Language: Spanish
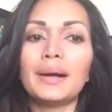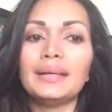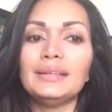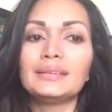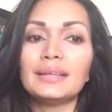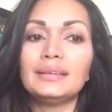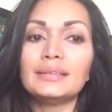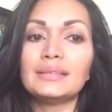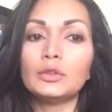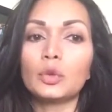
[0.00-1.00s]
país
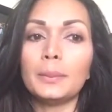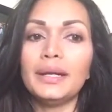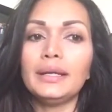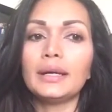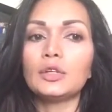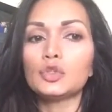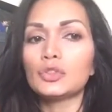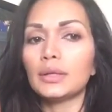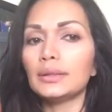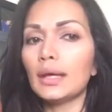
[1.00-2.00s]
de Centroamérica. No
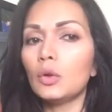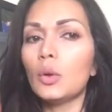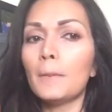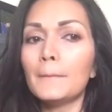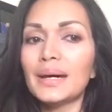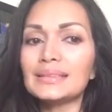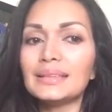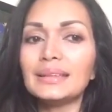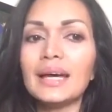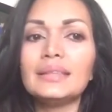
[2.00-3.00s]
se han dado más
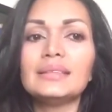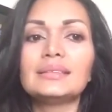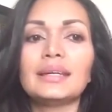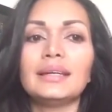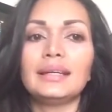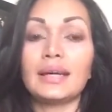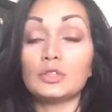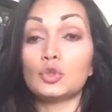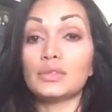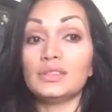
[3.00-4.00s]
detalles. El
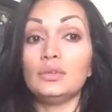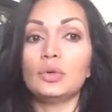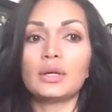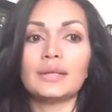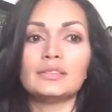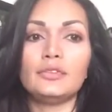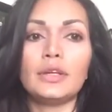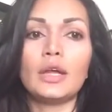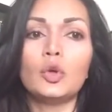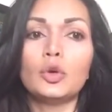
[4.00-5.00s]
caso ha sido
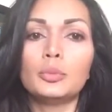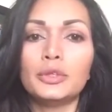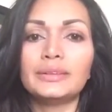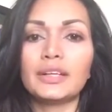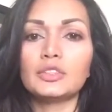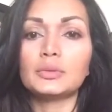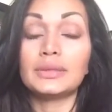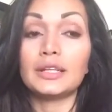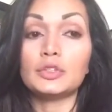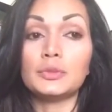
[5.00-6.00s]
clasificado como de
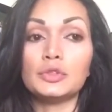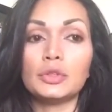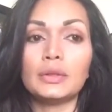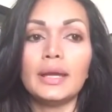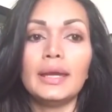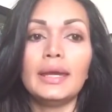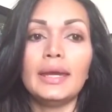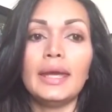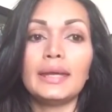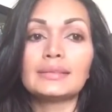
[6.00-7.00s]
transmisión
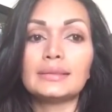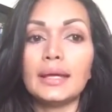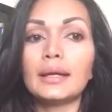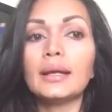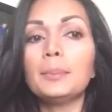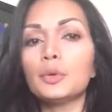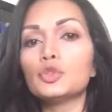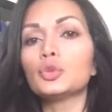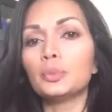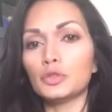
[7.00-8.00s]
externa,
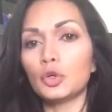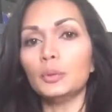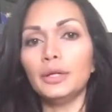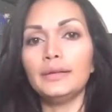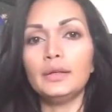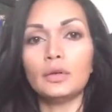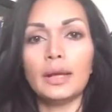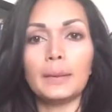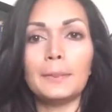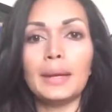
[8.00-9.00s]
puesto pues como le digo,
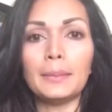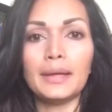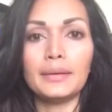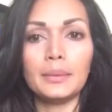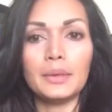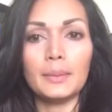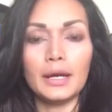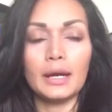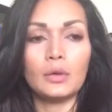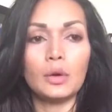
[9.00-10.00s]
la, madre había
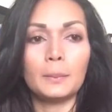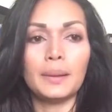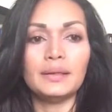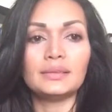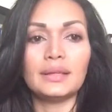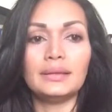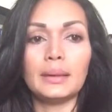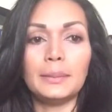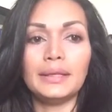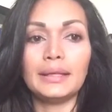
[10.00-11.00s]
viajado a un país de
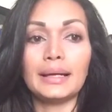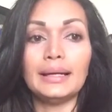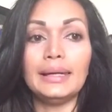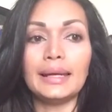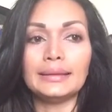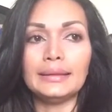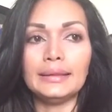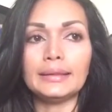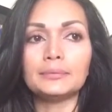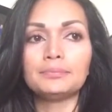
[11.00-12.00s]
América
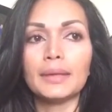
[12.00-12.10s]
Latina.